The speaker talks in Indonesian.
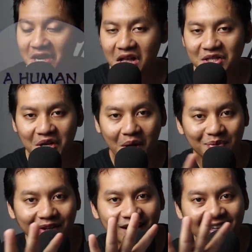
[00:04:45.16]
Dan
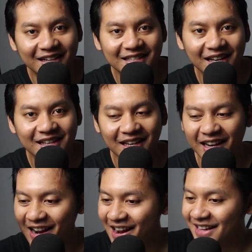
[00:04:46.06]
chapter ini
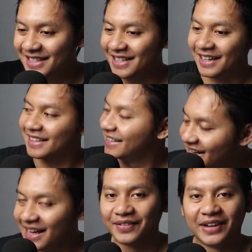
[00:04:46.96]
selesai. Anjir,
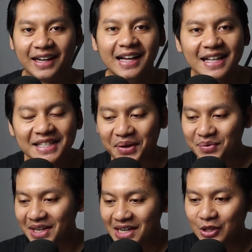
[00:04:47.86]
gila men.
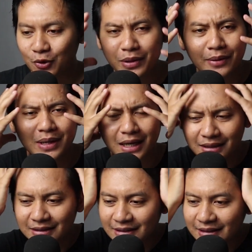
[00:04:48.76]
Chapter ini tuh bener-bener
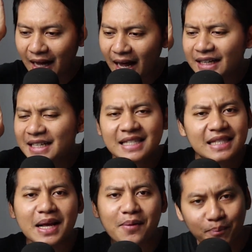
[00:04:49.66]

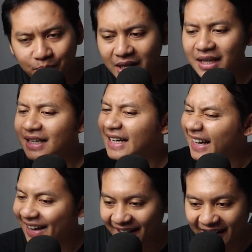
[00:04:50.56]
disturbing,
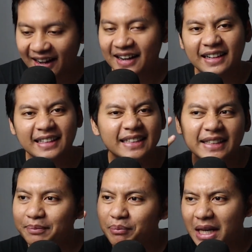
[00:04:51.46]
keren,
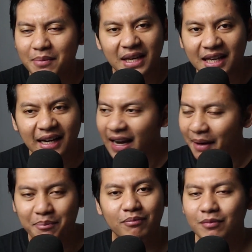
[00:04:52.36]
bikin mikir
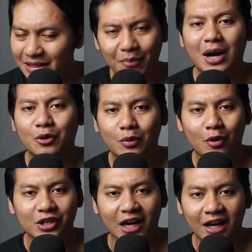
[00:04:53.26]
ah campur aduk
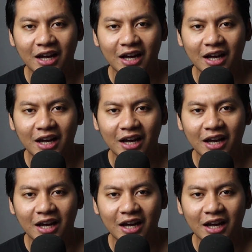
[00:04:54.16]
pokoknya.